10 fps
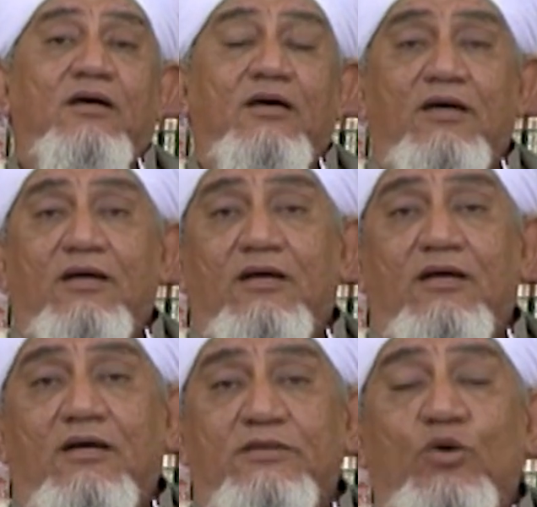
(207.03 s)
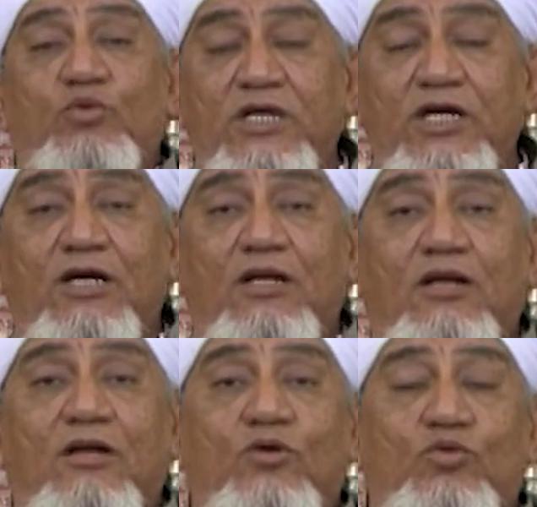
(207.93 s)
آه، توجيه
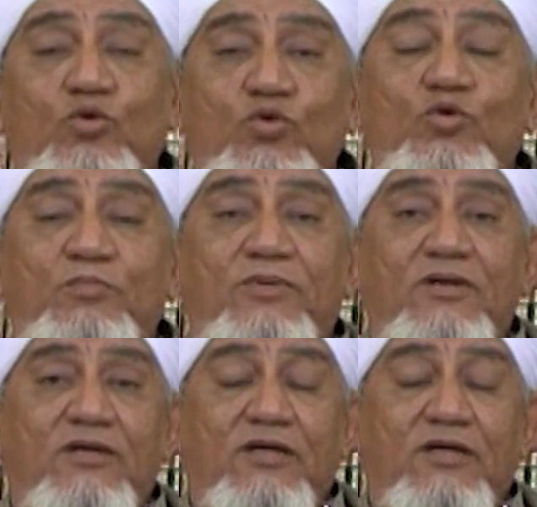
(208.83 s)
القلوب